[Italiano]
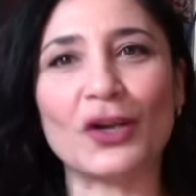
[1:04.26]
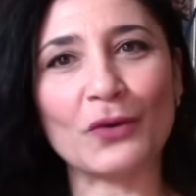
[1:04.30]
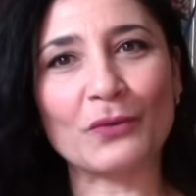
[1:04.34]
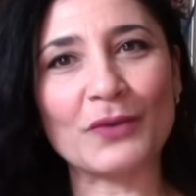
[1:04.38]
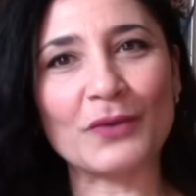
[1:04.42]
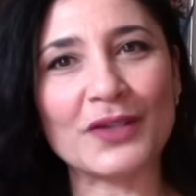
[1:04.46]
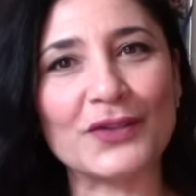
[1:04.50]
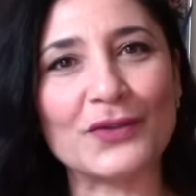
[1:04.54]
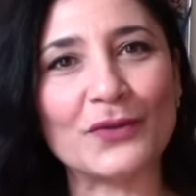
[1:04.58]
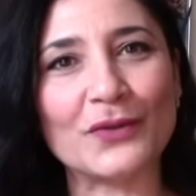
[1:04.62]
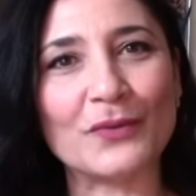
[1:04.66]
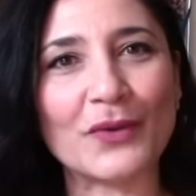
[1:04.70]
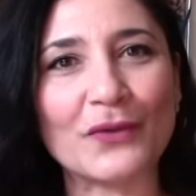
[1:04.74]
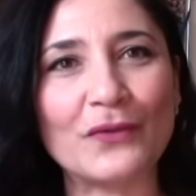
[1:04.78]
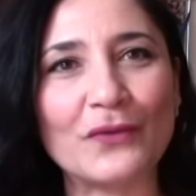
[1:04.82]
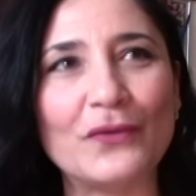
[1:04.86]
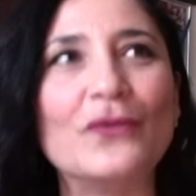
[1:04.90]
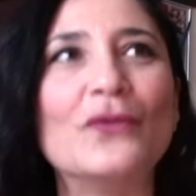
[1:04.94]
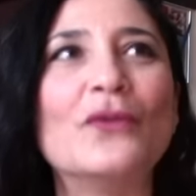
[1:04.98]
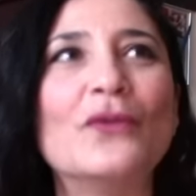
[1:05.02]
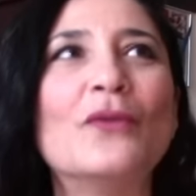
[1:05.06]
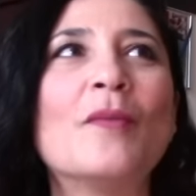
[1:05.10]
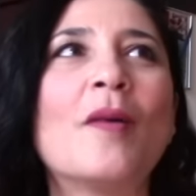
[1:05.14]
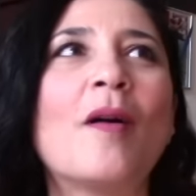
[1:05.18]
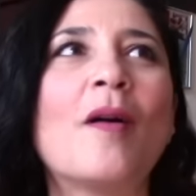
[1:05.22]
questo
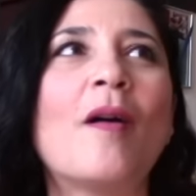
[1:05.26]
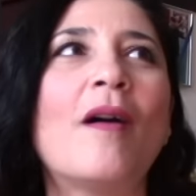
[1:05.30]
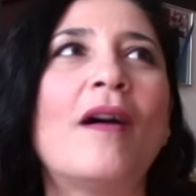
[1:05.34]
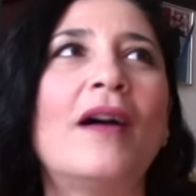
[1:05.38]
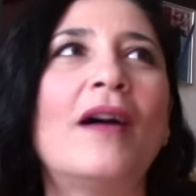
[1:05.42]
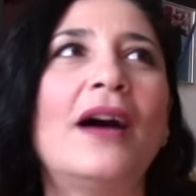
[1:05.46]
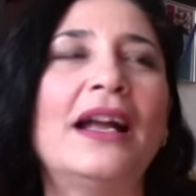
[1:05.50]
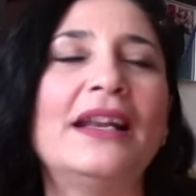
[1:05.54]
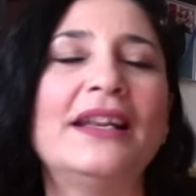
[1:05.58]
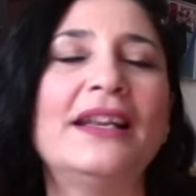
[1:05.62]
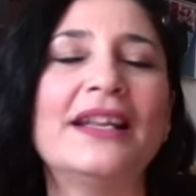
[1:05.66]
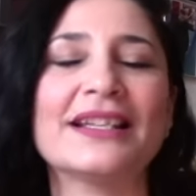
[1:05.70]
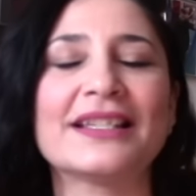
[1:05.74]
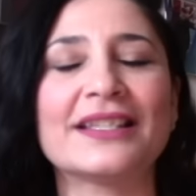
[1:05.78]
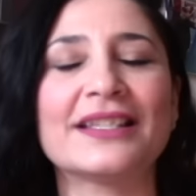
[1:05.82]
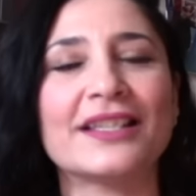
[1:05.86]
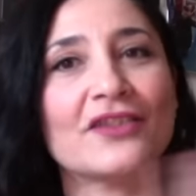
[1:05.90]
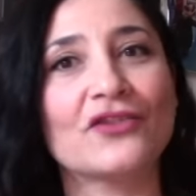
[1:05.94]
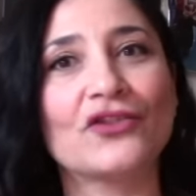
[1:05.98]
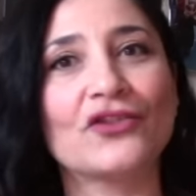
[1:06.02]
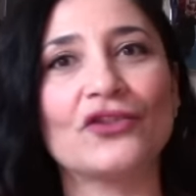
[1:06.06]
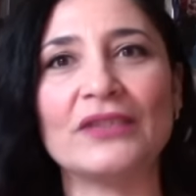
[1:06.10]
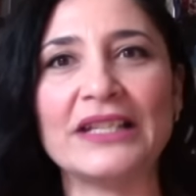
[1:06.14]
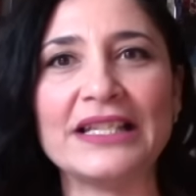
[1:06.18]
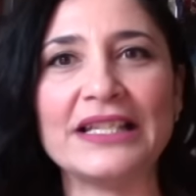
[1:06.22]
profumo alla
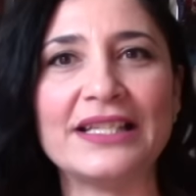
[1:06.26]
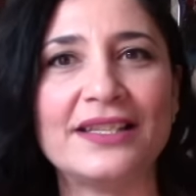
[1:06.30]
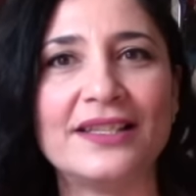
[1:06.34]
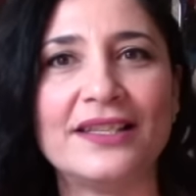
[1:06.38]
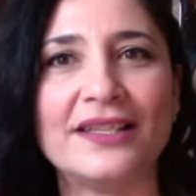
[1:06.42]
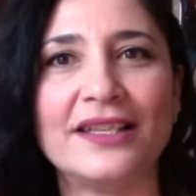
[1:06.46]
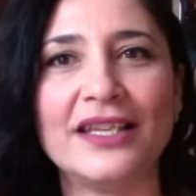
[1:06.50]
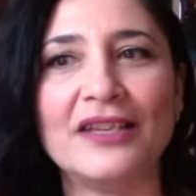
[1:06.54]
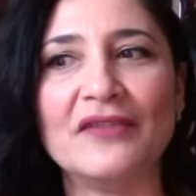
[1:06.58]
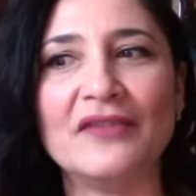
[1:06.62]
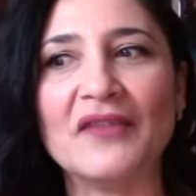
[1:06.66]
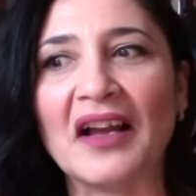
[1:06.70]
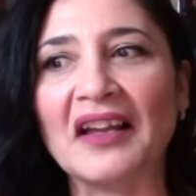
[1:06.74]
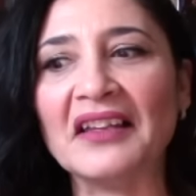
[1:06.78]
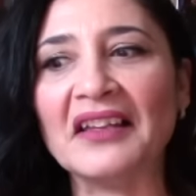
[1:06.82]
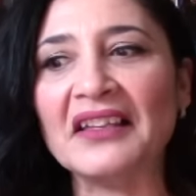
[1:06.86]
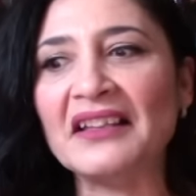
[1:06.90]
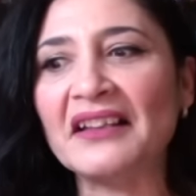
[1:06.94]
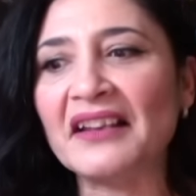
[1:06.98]
stagione estiva